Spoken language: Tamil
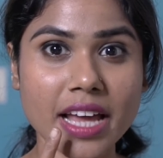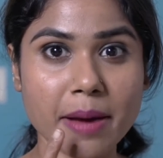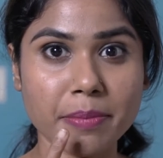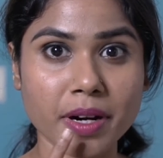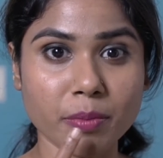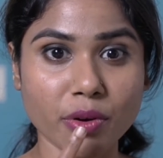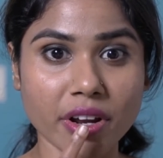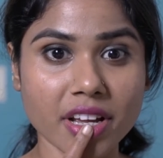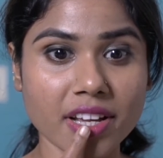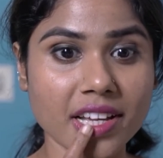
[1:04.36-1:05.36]
டேப் பண்ண
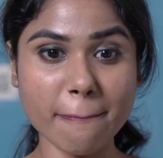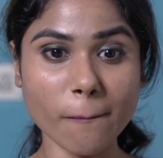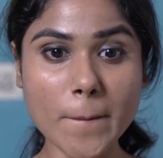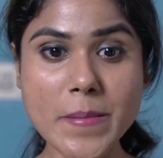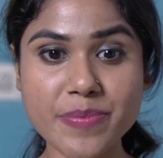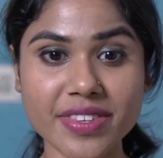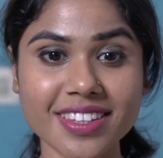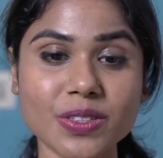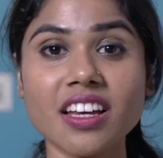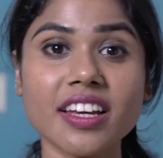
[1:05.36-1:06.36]
போகிறேன்
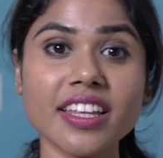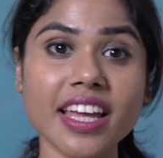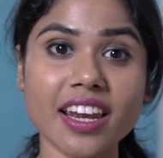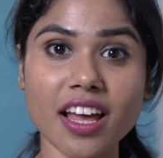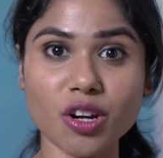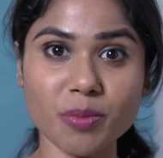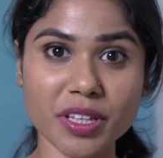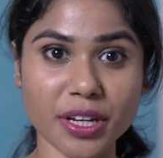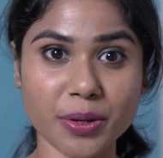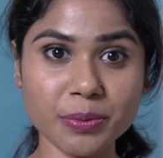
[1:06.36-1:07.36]
இது எல்லாருக்குமே
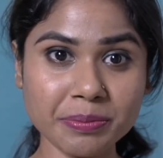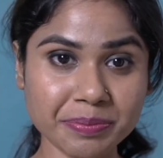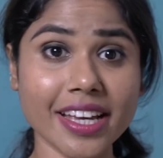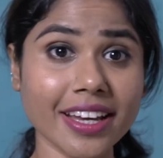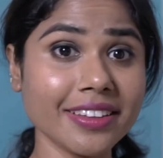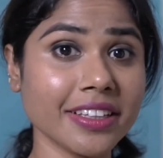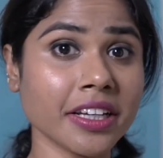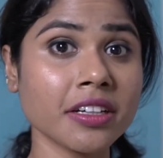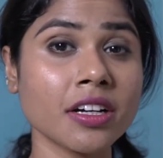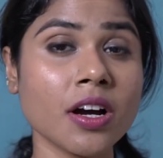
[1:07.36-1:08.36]
தெரியும் செகண்ட்
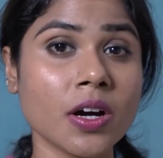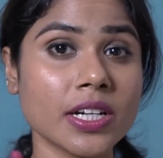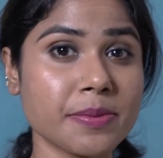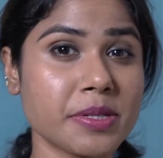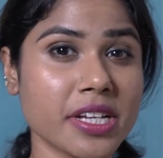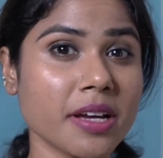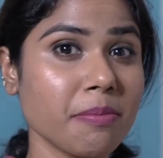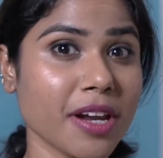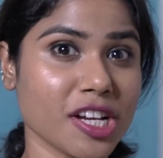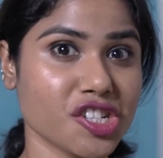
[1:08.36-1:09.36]
திங் லிப்ஸ்டிக்கை
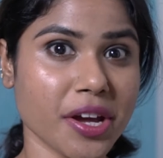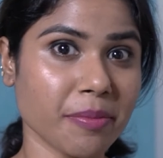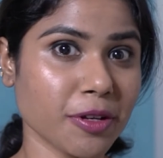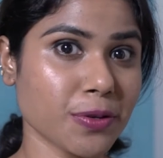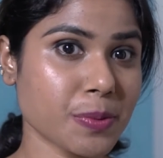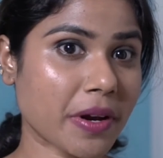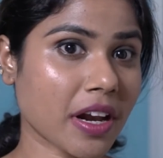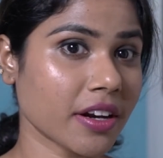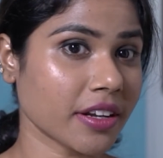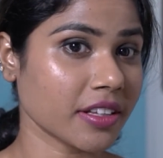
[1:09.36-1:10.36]
ப்ளஷ்ஷாக எப்படி யூஸ்
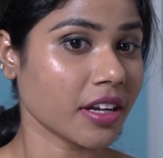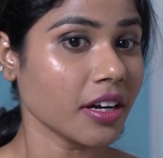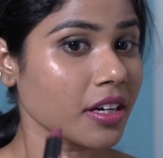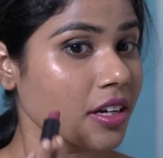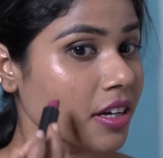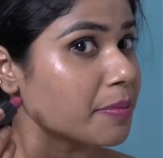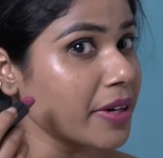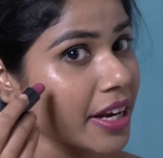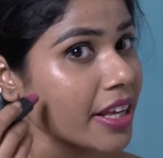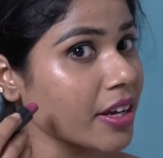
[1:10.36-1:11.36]
பண்ணலான்றது தான்
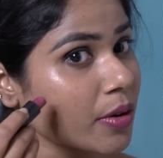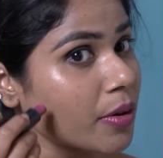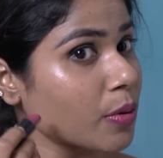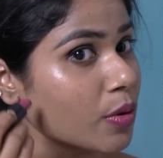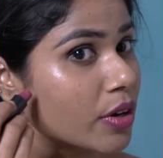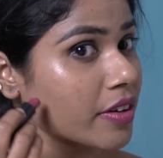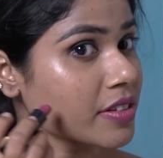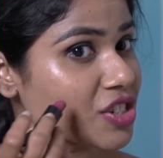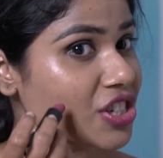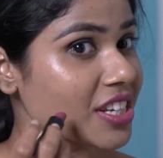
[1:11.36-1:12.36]
இப்படியே நீங்கள் உங்களுடைய
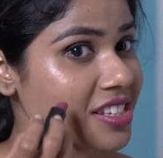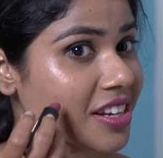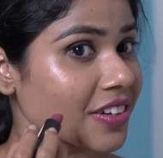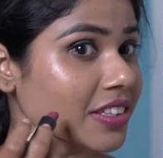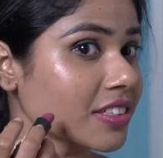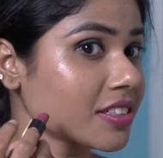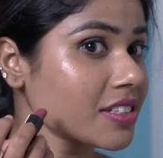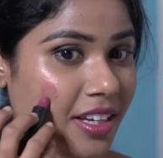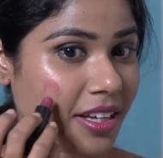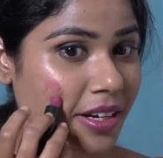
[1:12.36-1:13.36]
சீக்ஸில் வந்துட்டு
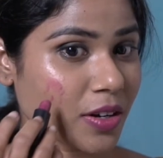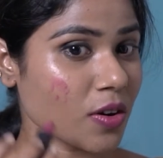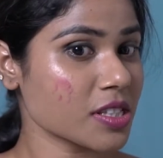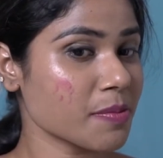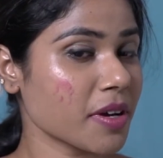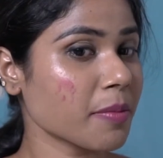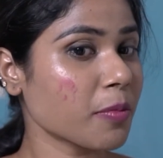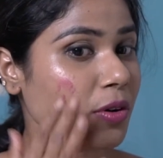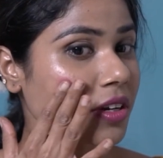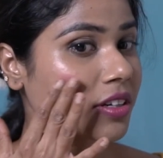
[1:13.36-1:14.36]
இது டாட்ஸ் மாதிரி
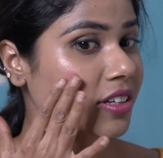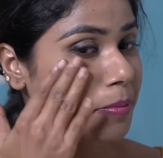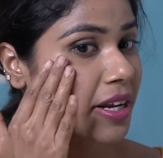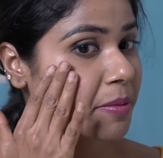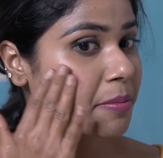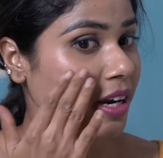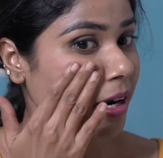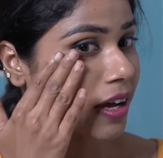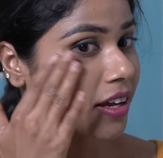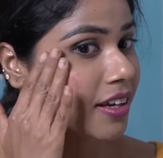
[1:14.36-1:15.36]
போட்டு பிளெண்ட்
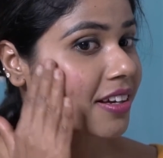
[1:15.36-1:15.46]
பண்ணலாம்